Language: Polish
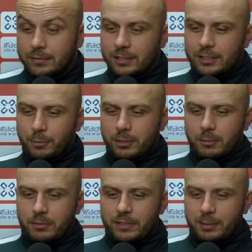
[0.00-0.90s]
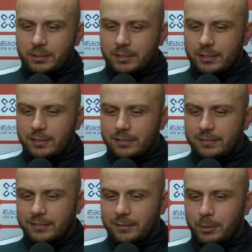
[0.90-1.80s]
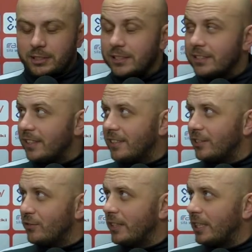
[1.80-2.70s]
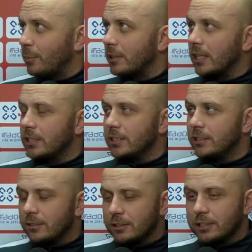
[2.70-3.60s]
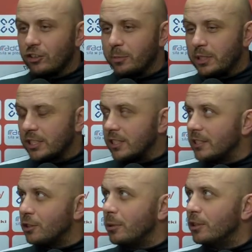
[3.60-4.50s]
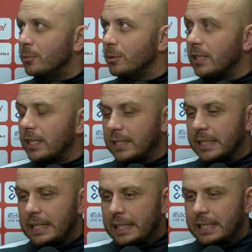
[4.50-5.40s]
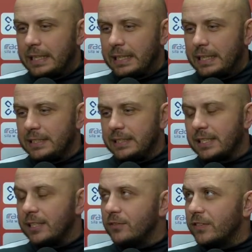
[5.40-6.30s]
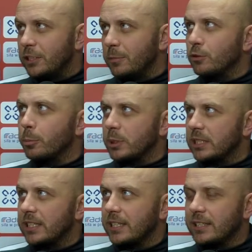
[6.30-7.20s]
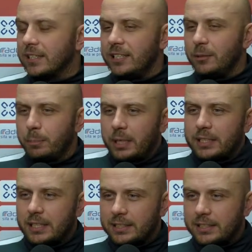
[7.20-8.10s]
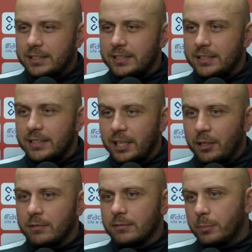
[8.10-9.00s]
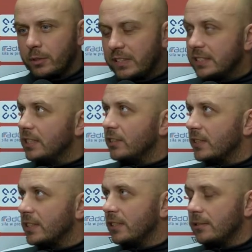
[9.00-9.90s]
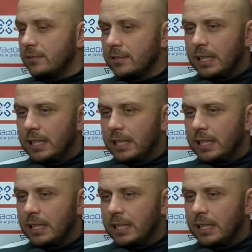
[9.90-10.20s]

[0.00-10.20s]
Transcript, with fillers: E, znaczy podsumowanie można e, podzielić na, na dwa etapy, tak? czyli to co się działo w pierwszych 45 minutach, e, gdzie zrealizowaliśmy w 100% plan taktyczny, prowadzenie 2-0